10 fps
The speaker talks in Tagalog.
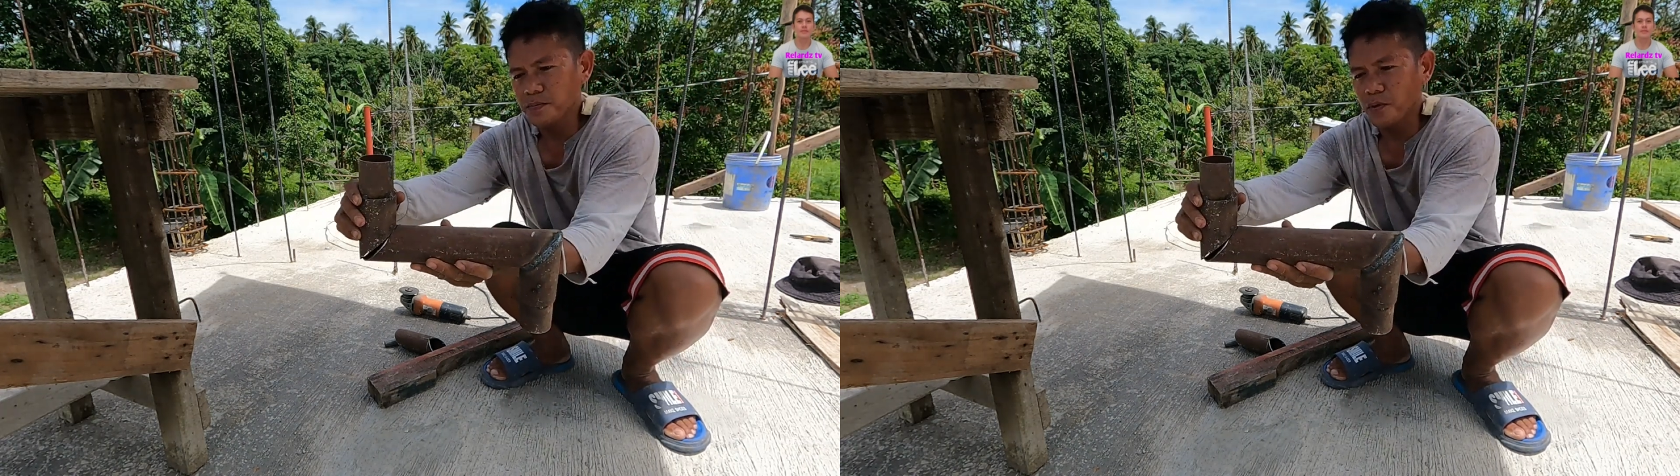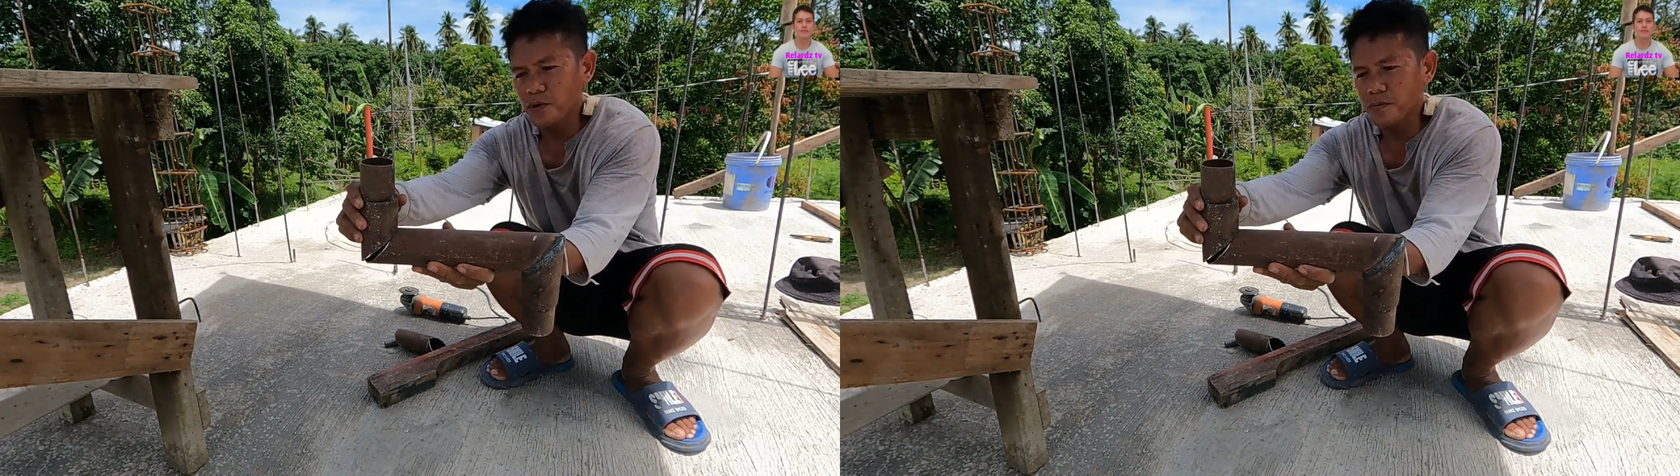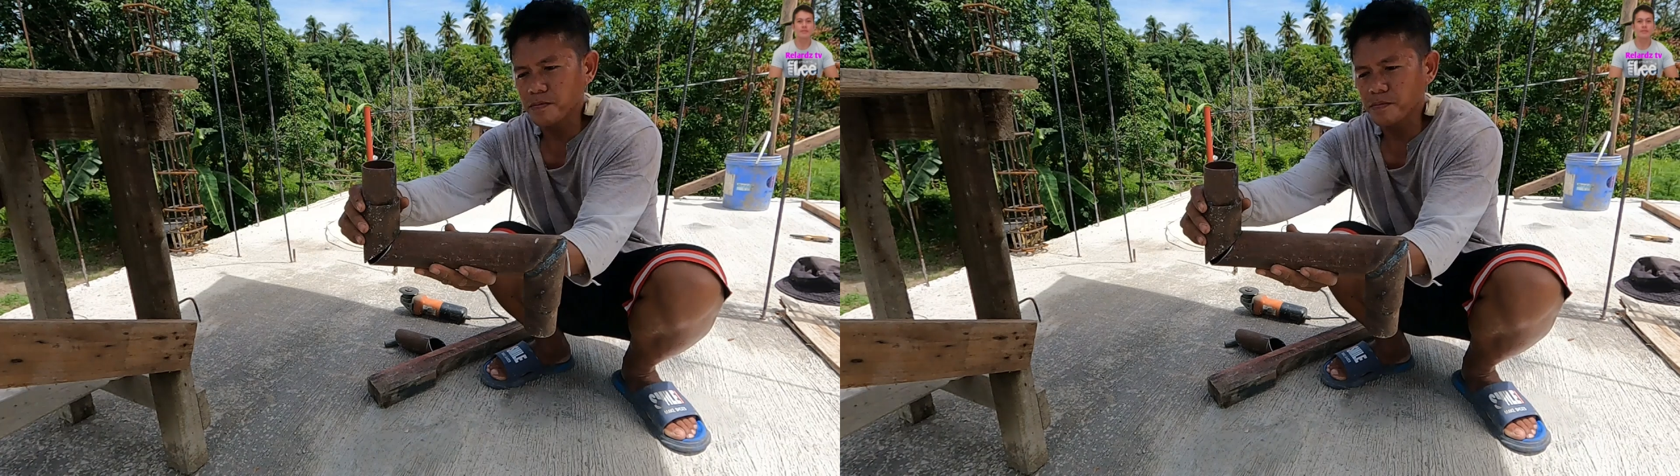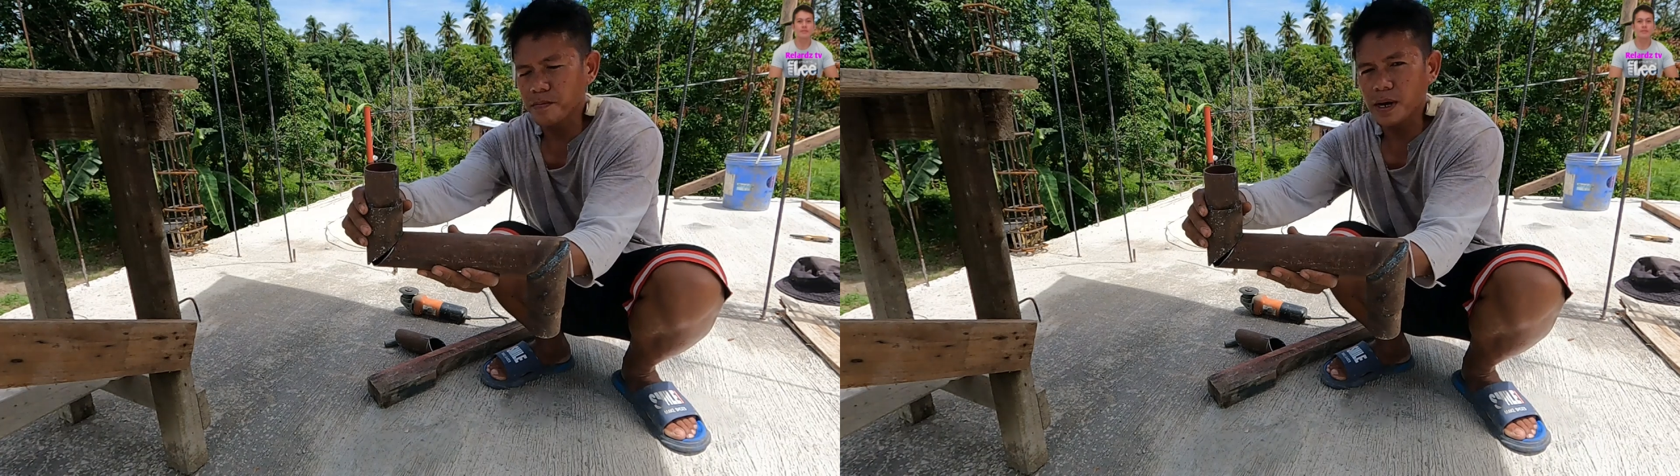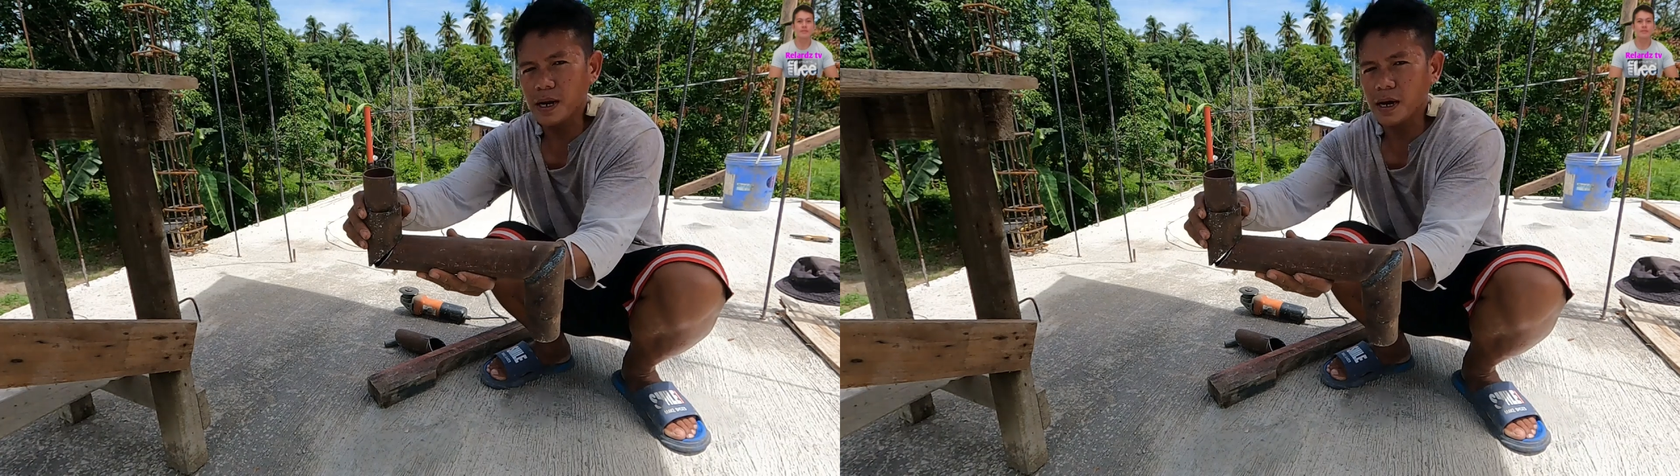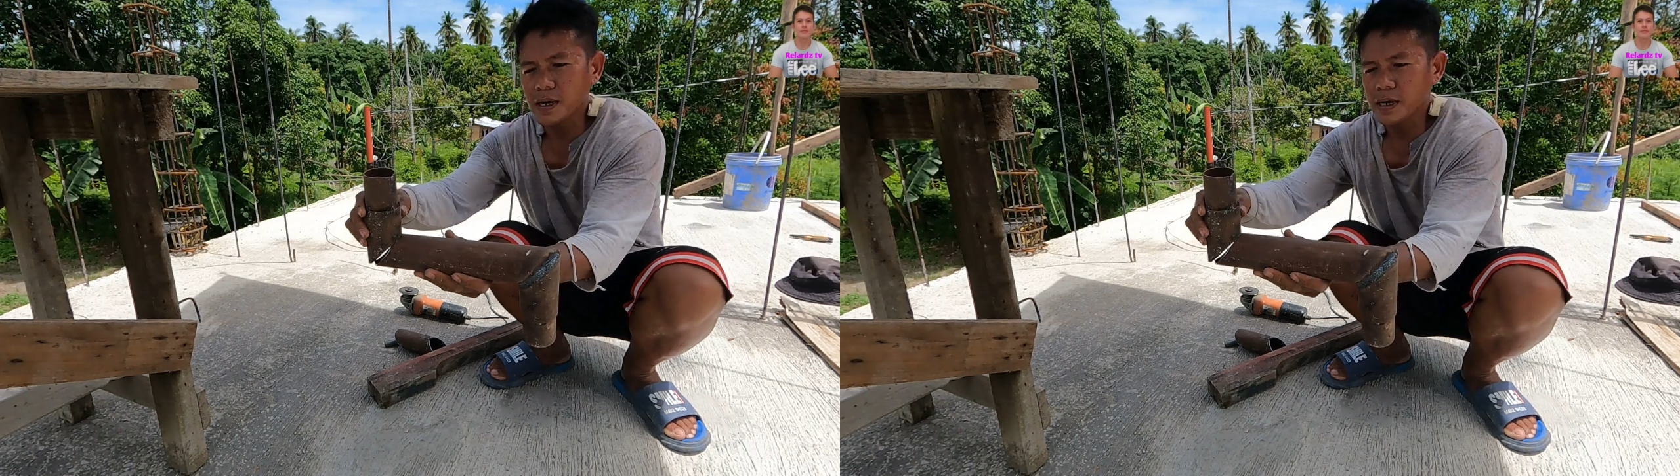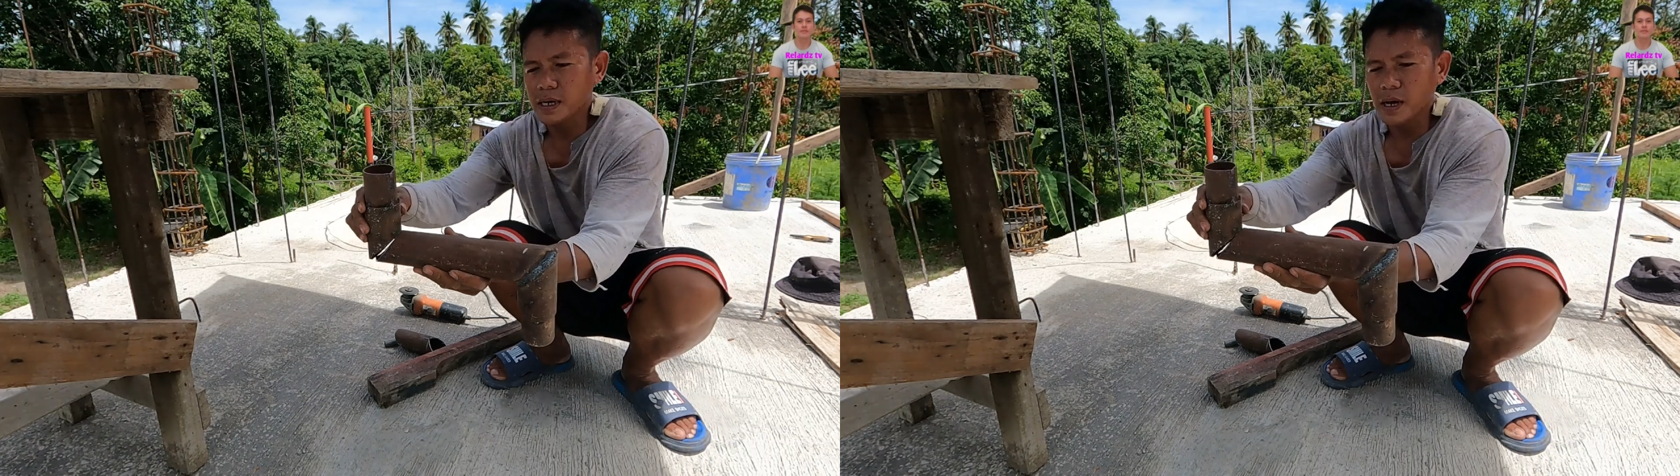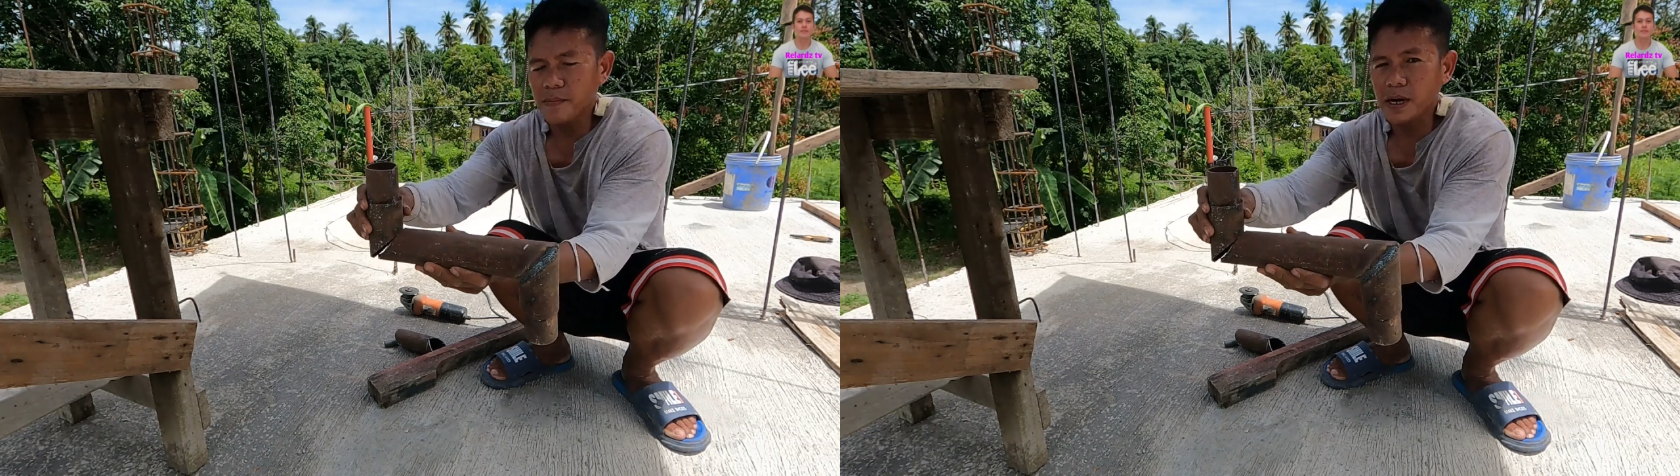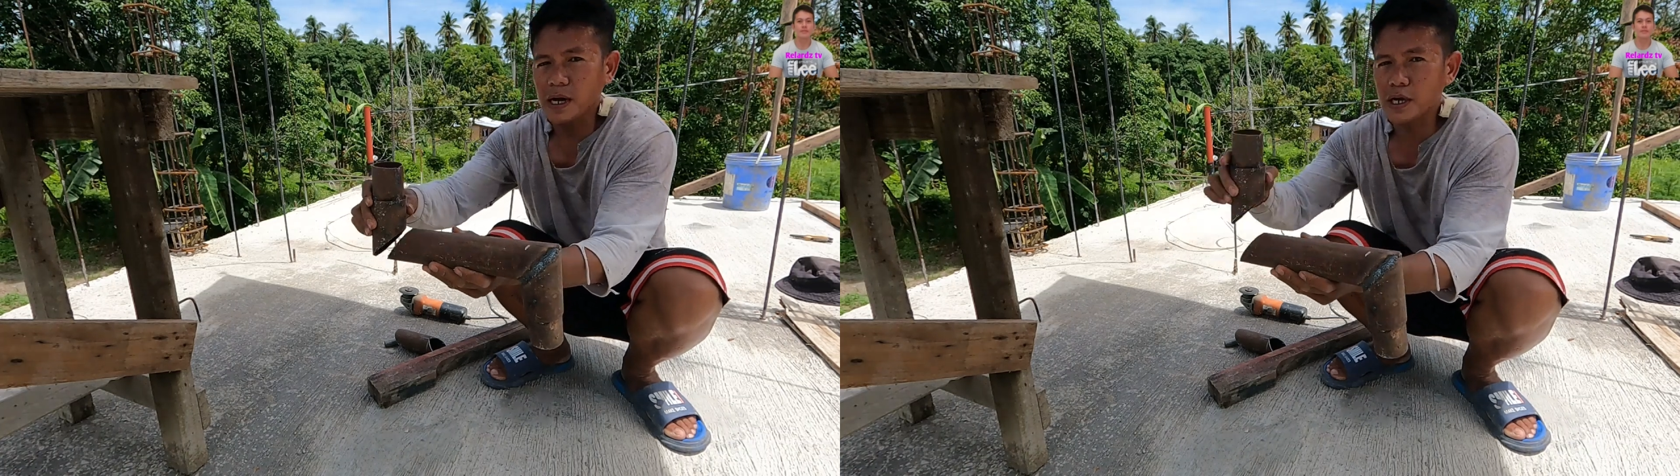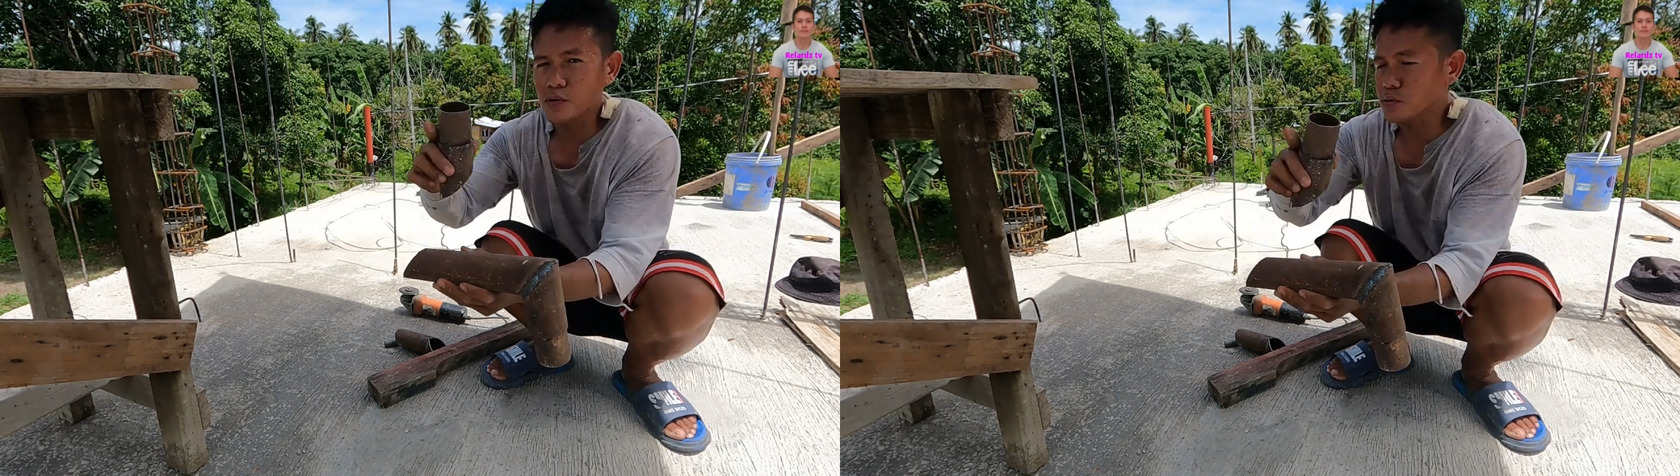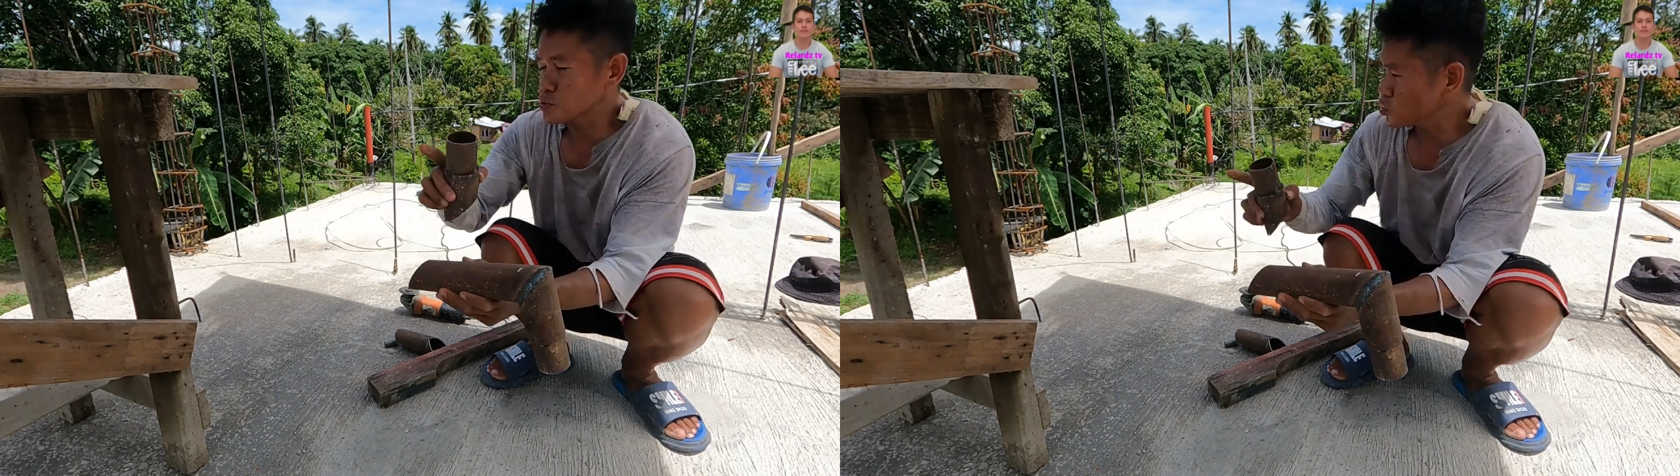form para kapag kayong